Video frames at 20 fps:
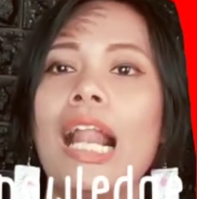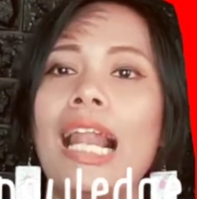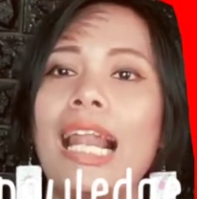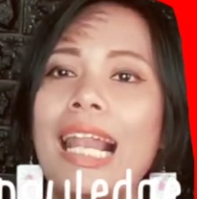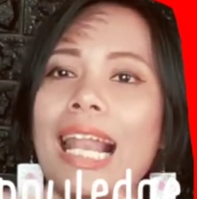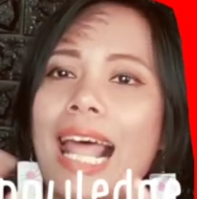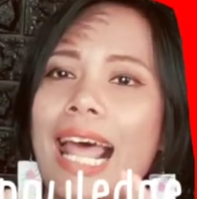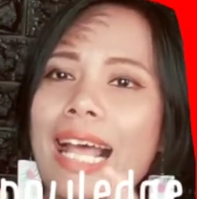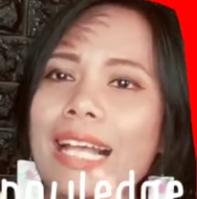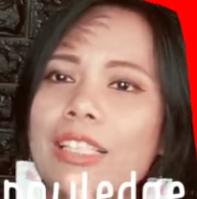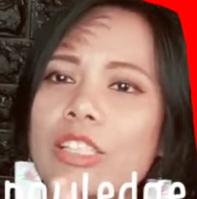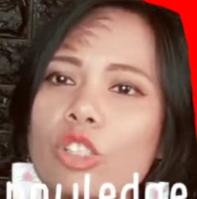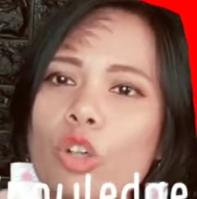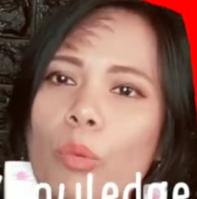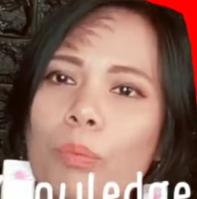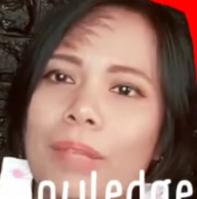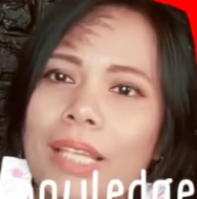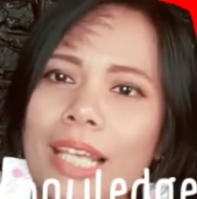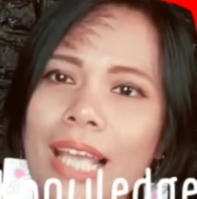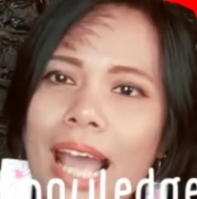และจ
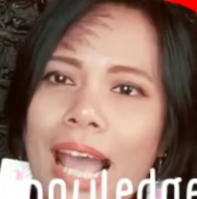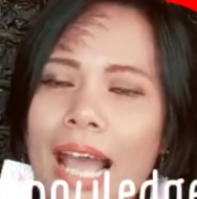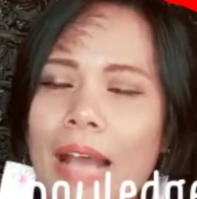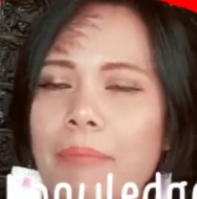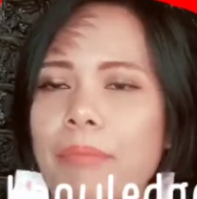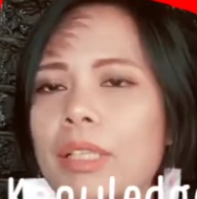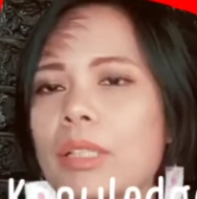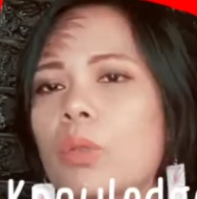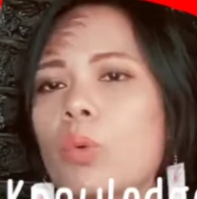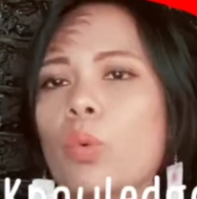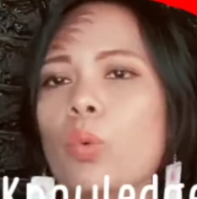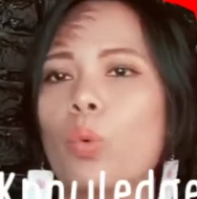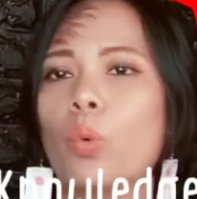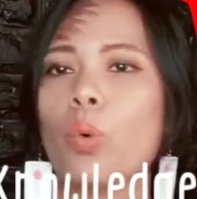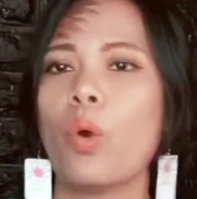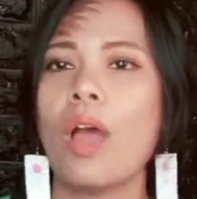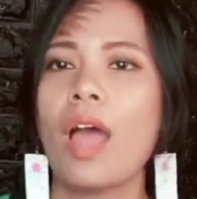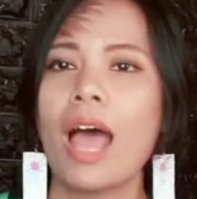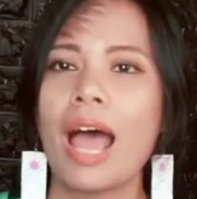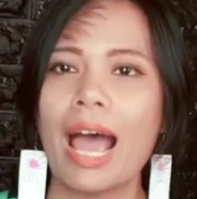บที่หางปะ
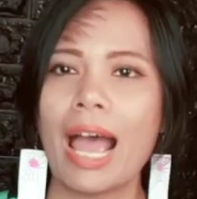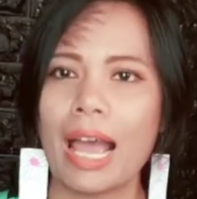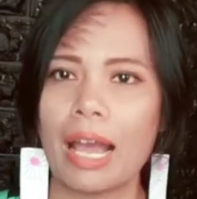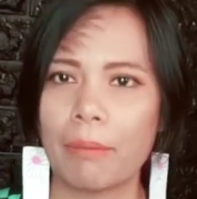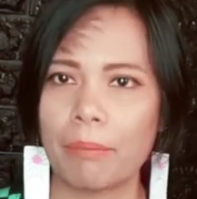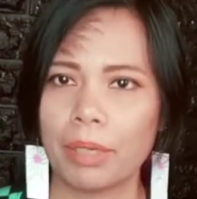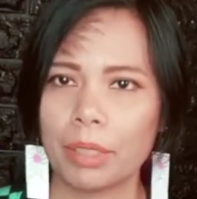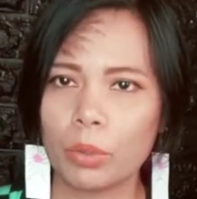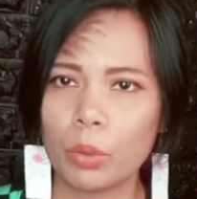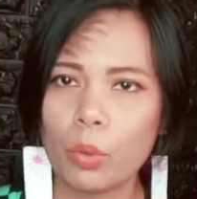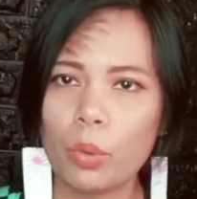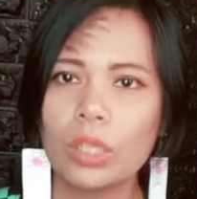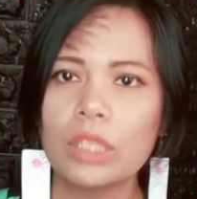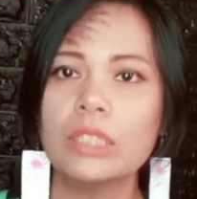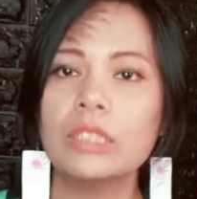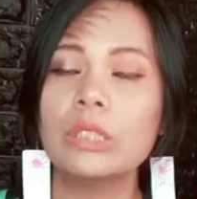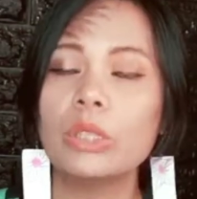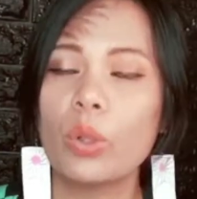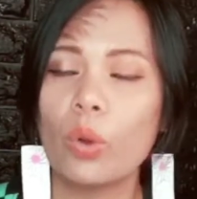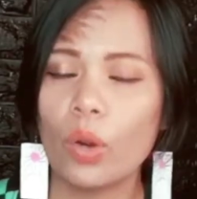ทู
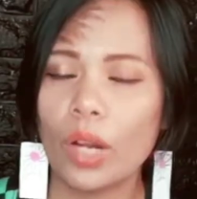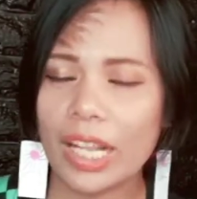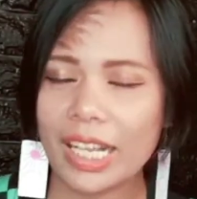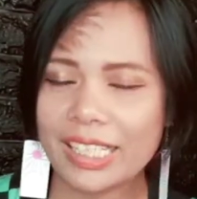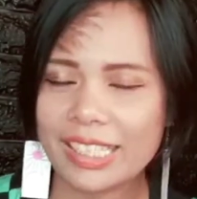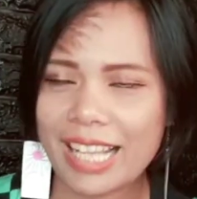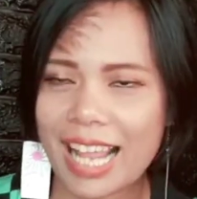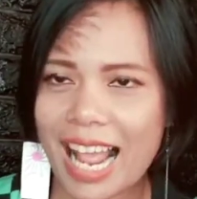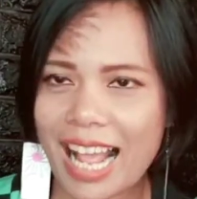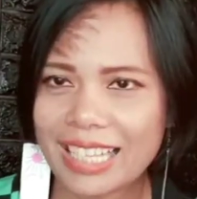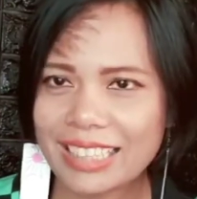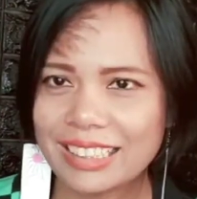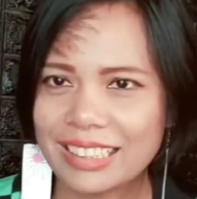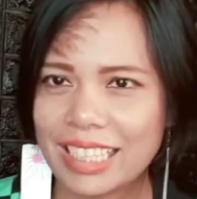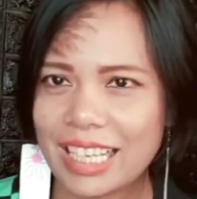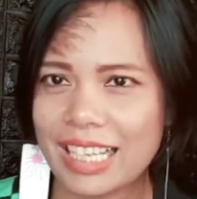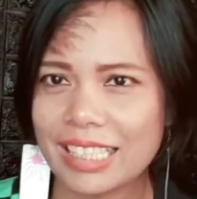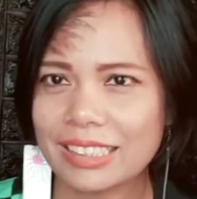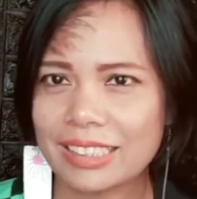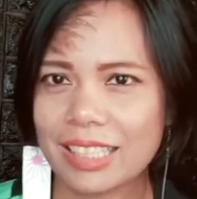คือ knowledge
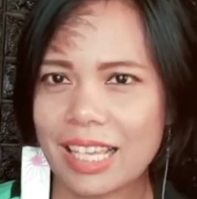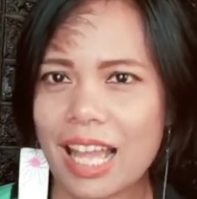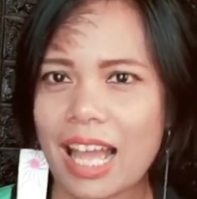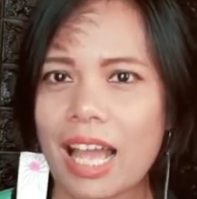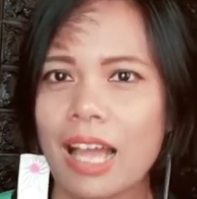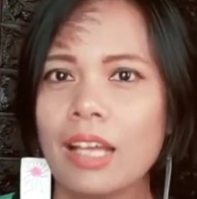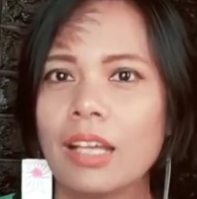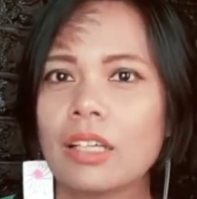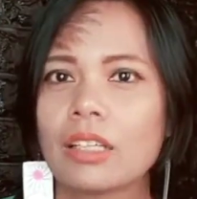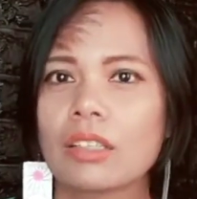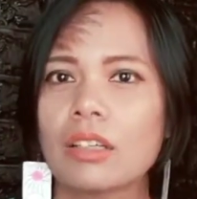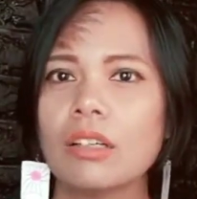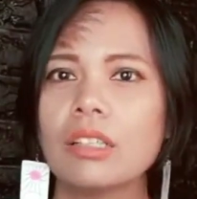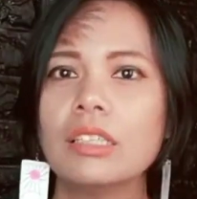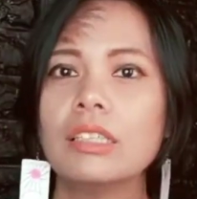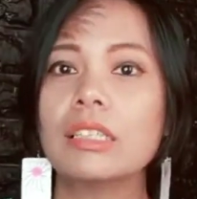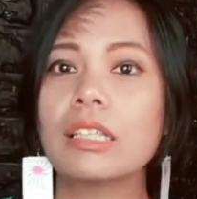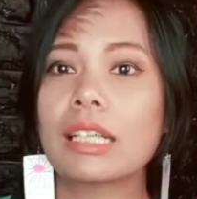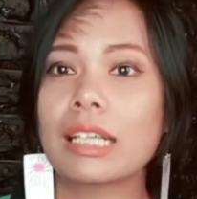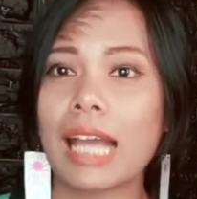access ค่ะก็
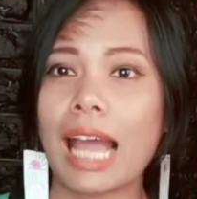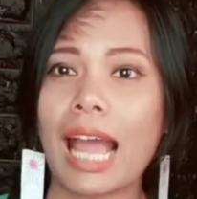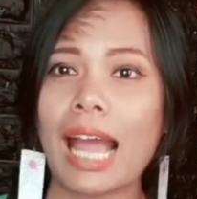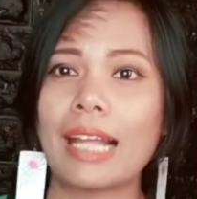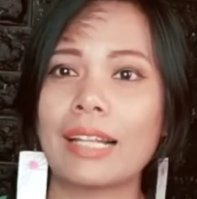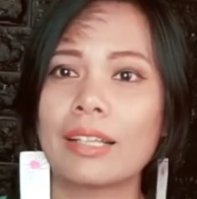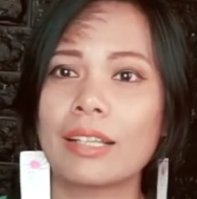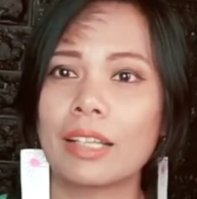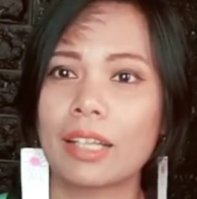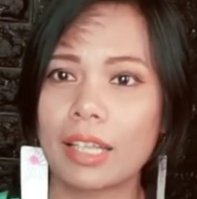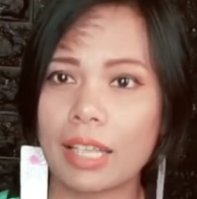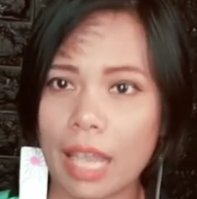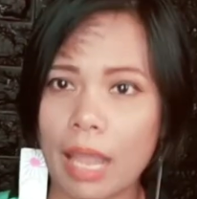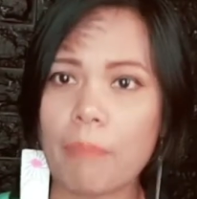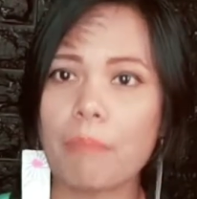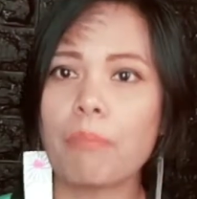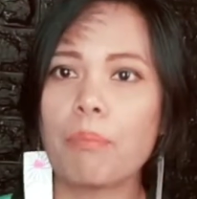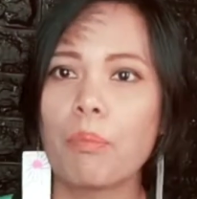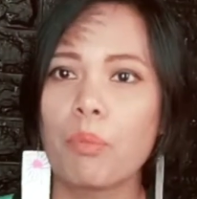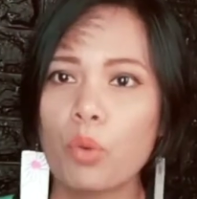คือการเก็
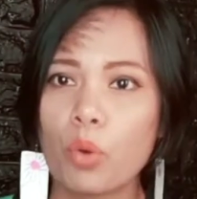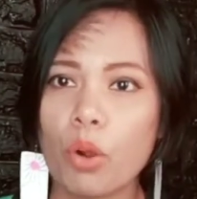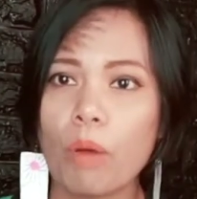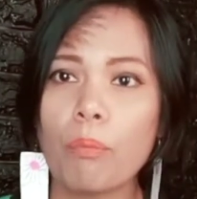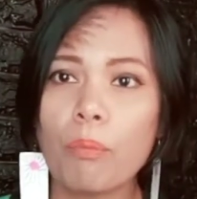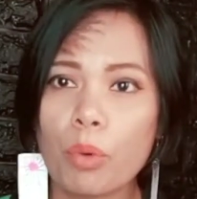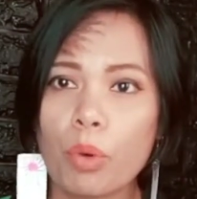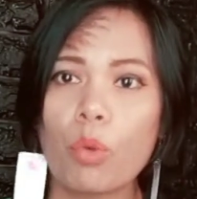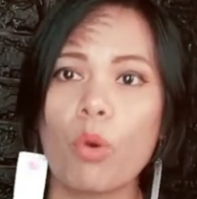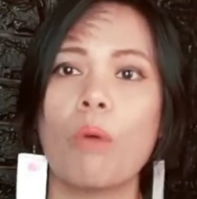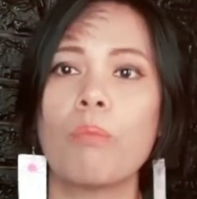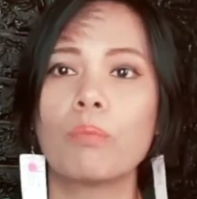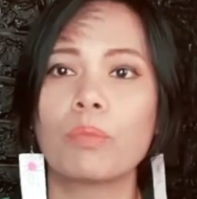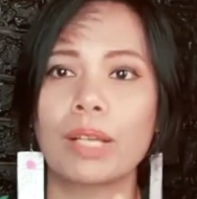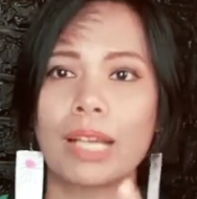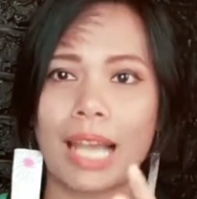บรวบรวม